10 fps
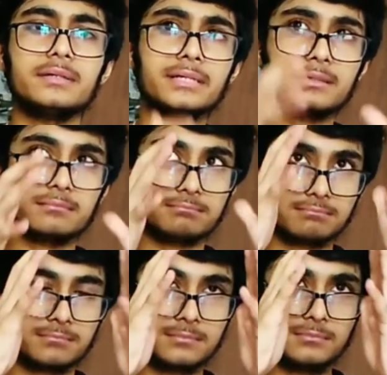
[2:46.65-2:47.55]
एक
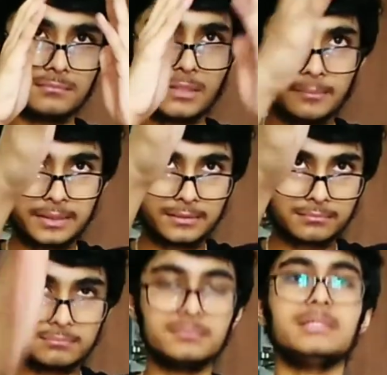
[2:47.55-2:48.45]

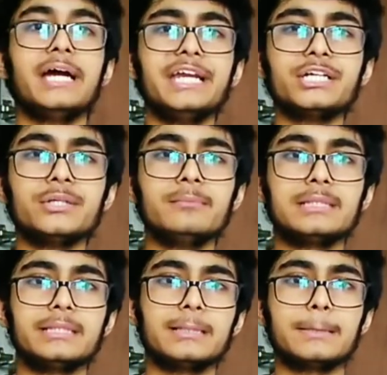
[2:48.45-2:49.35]
हमें डायरेक्शन
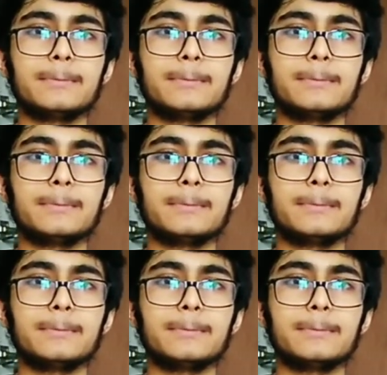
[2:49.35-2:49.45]
मिलती